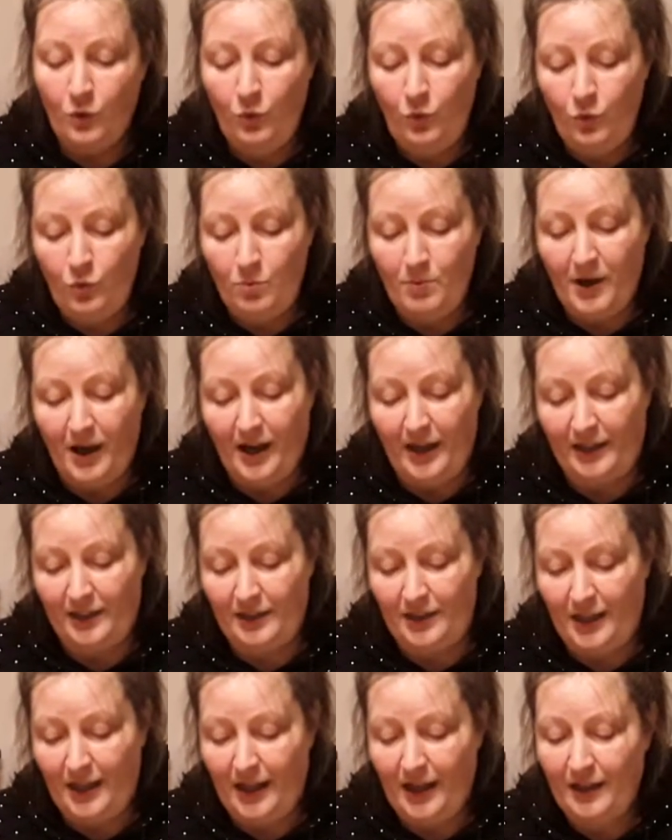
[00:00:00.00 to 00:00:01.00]
Über ein
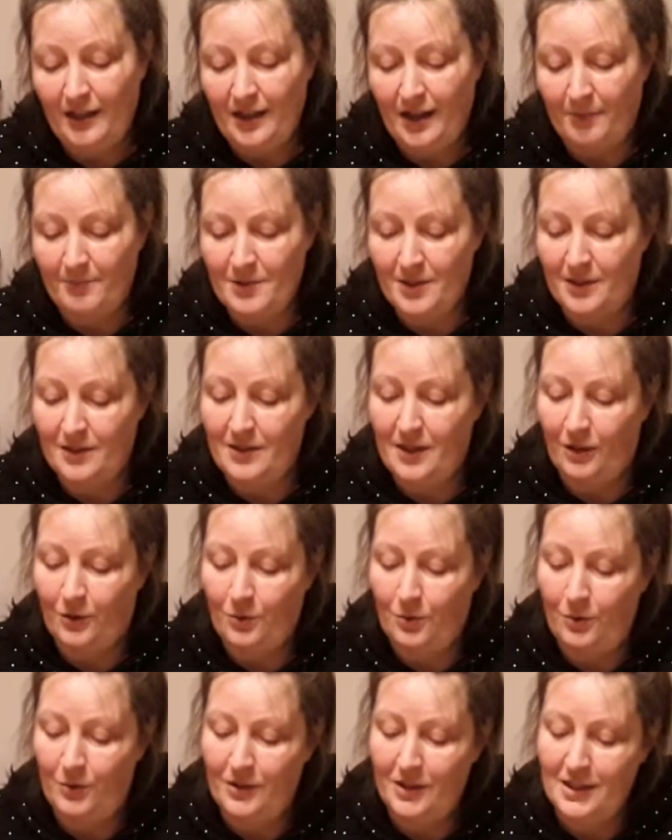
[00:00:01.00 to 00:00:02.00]
Jahr nahm sich der
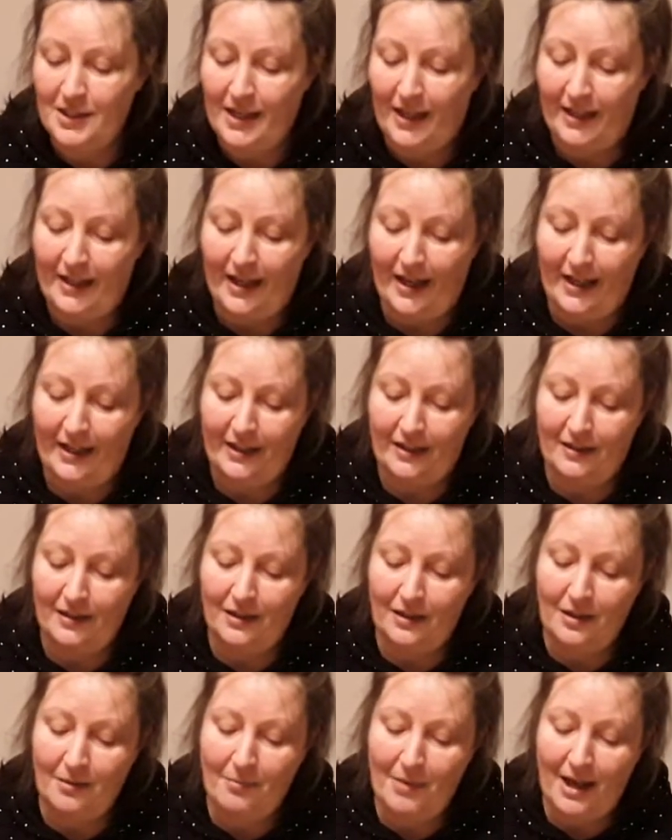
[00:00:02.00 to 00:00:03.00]
König eine andere
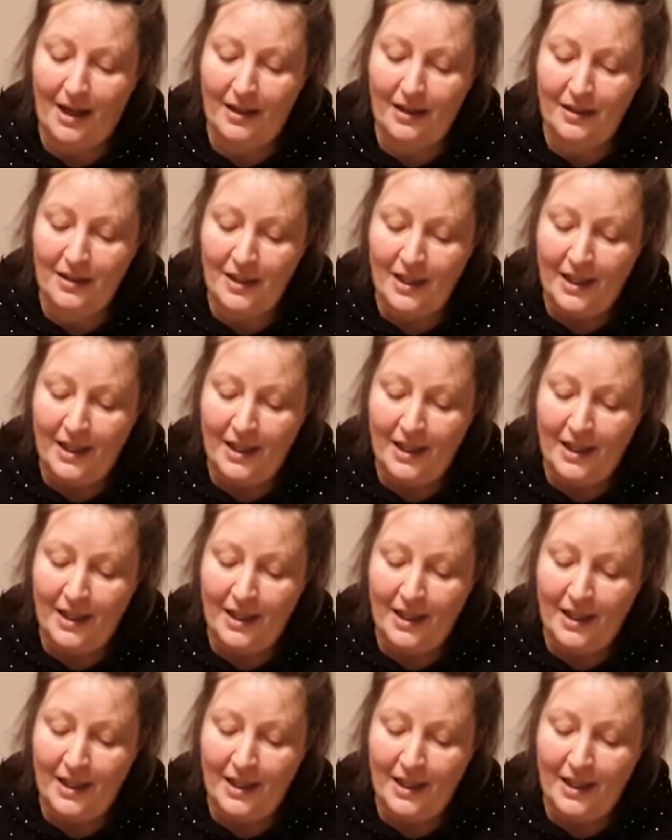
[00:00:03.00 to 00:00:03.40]
Gemahlin.